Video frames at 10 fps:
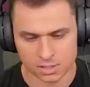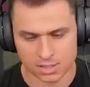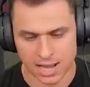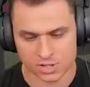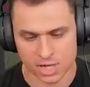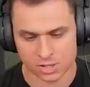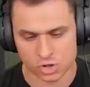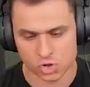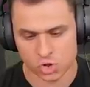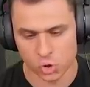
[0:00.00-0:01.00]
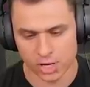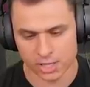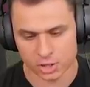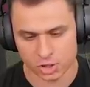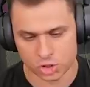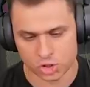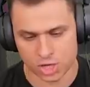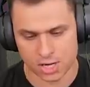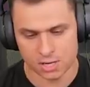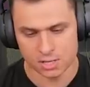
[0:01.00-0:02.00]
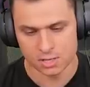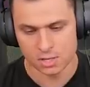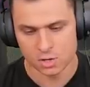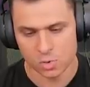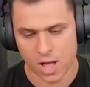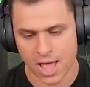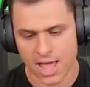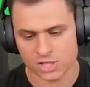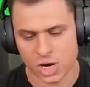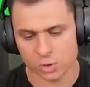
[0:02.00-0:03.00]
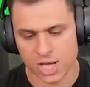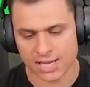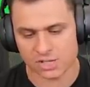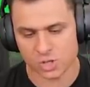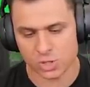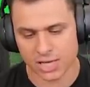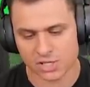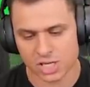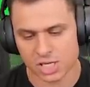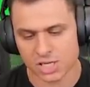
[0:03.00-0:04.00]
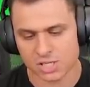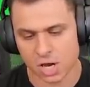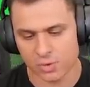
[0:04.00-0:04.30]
gadżet, szczury, trzy. Łe, gdzie uciekać, gdzie uciekać? Jedziecie z nią,